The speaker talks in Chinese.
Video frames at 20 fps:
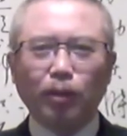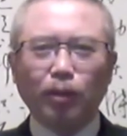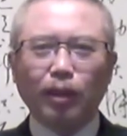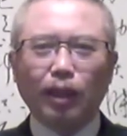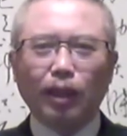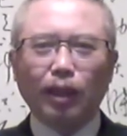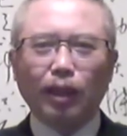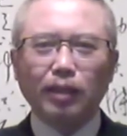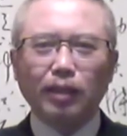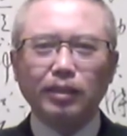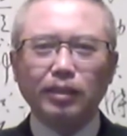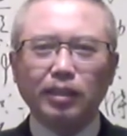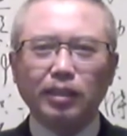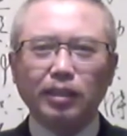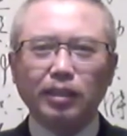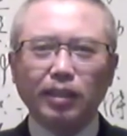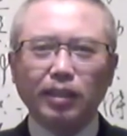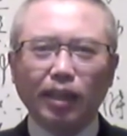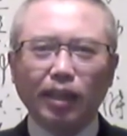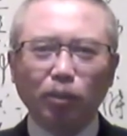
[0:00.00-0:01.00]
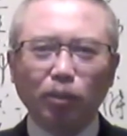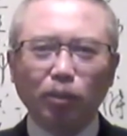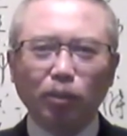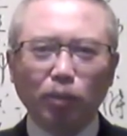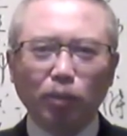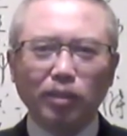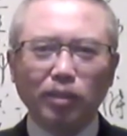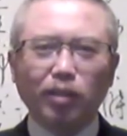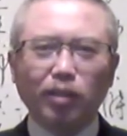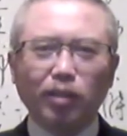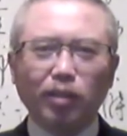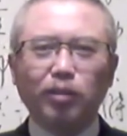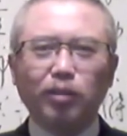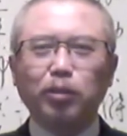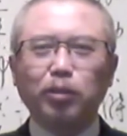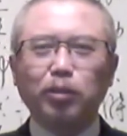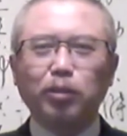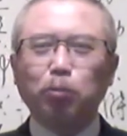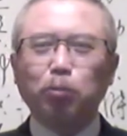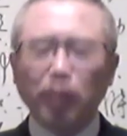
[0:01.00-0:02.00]
啊，这一带一路啊，正好在
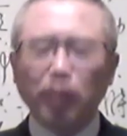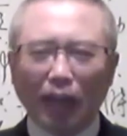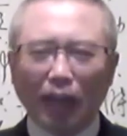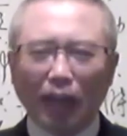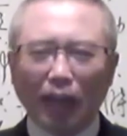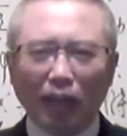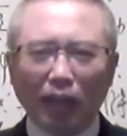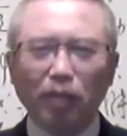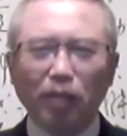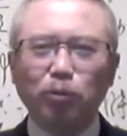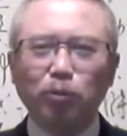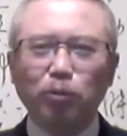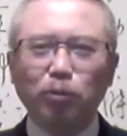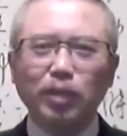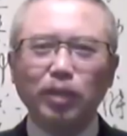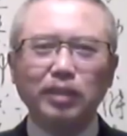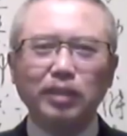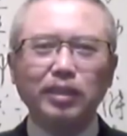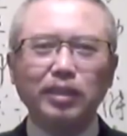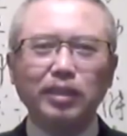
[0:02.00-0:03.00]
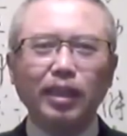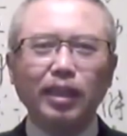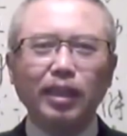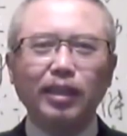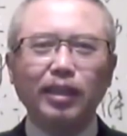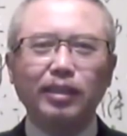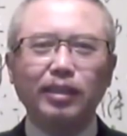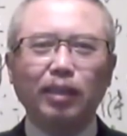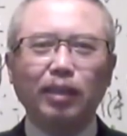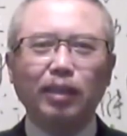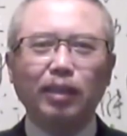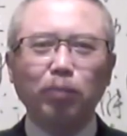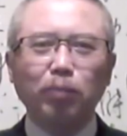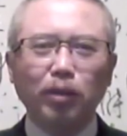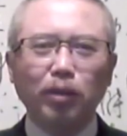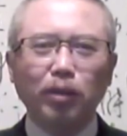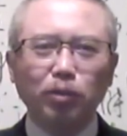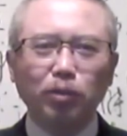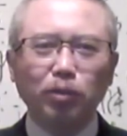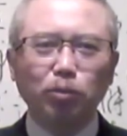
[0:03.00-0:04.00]
我们两个国家之间，咱们
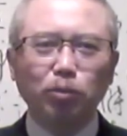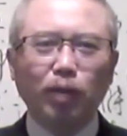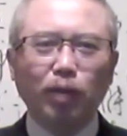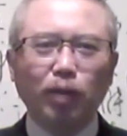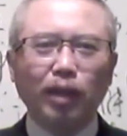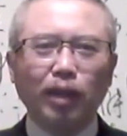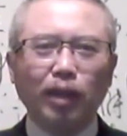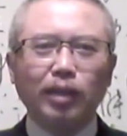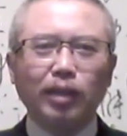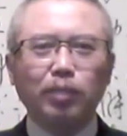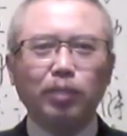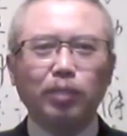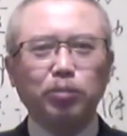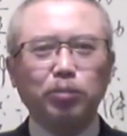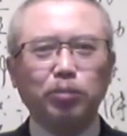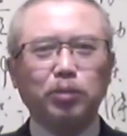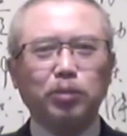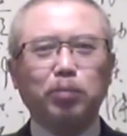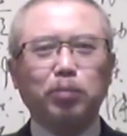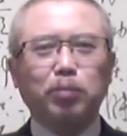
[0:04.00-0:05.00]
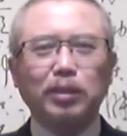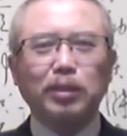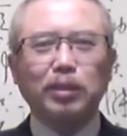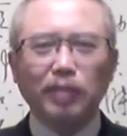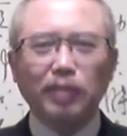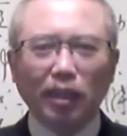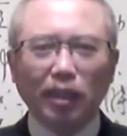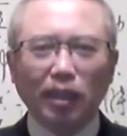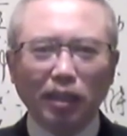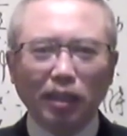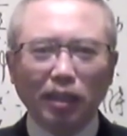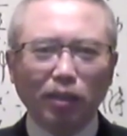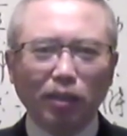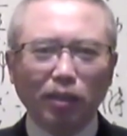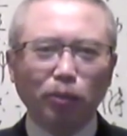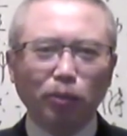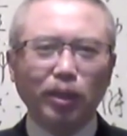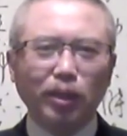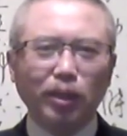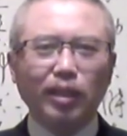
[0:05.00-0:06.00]
合作啊，不就是把整个
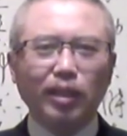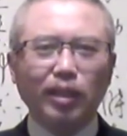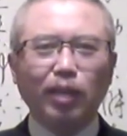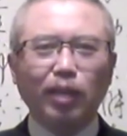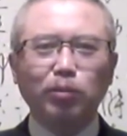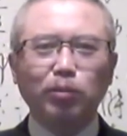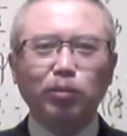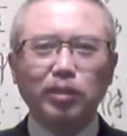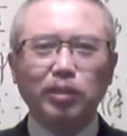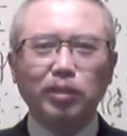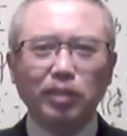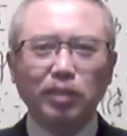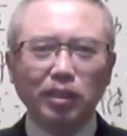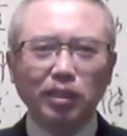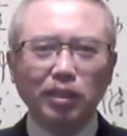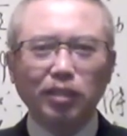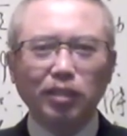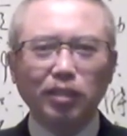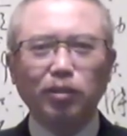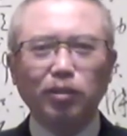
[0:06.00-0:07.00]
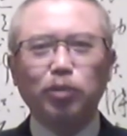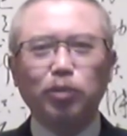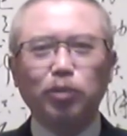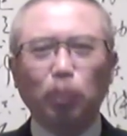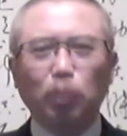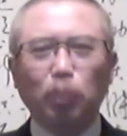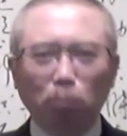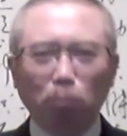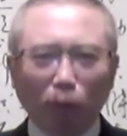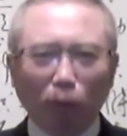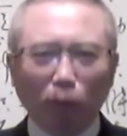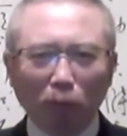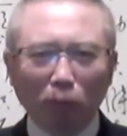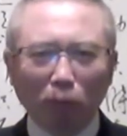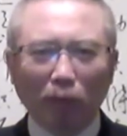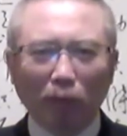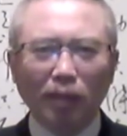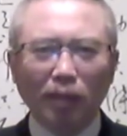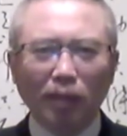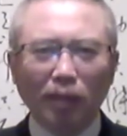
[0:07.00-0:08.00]
欧亚大陆的生意都给全包了
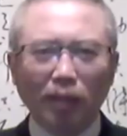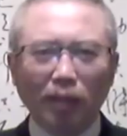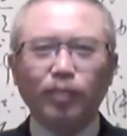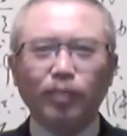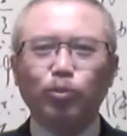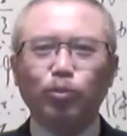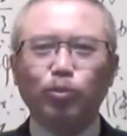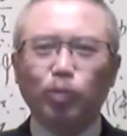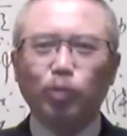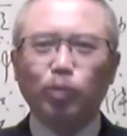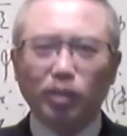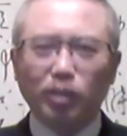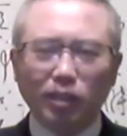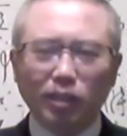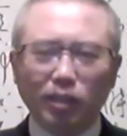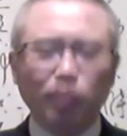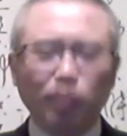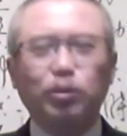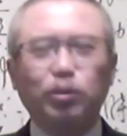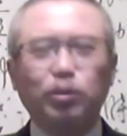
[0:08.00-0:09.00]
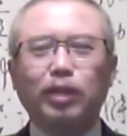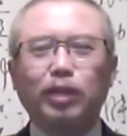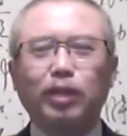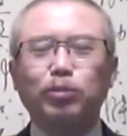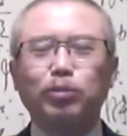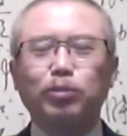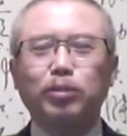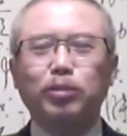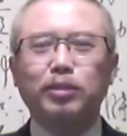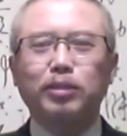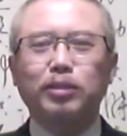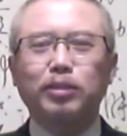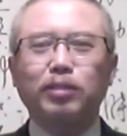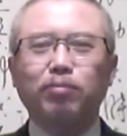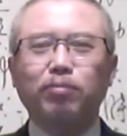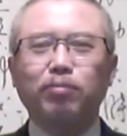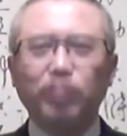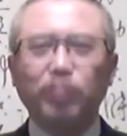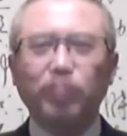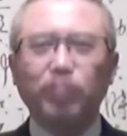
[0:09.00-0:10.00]
吗？嘴上虽然说的是
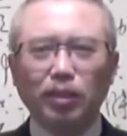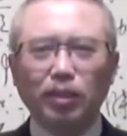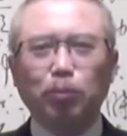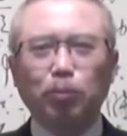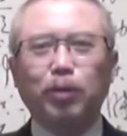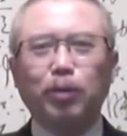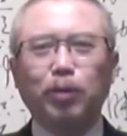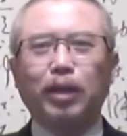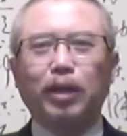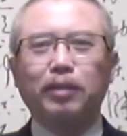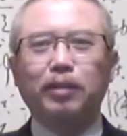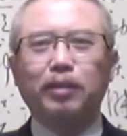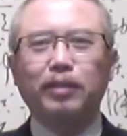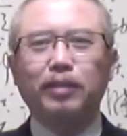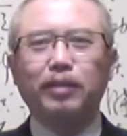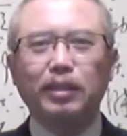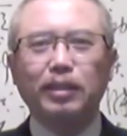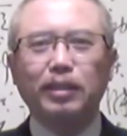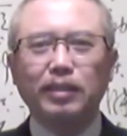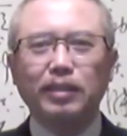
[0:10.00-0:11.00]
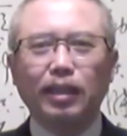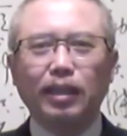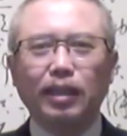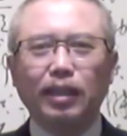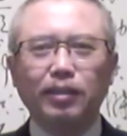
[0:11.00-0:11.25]
非常漂亮，但是呢，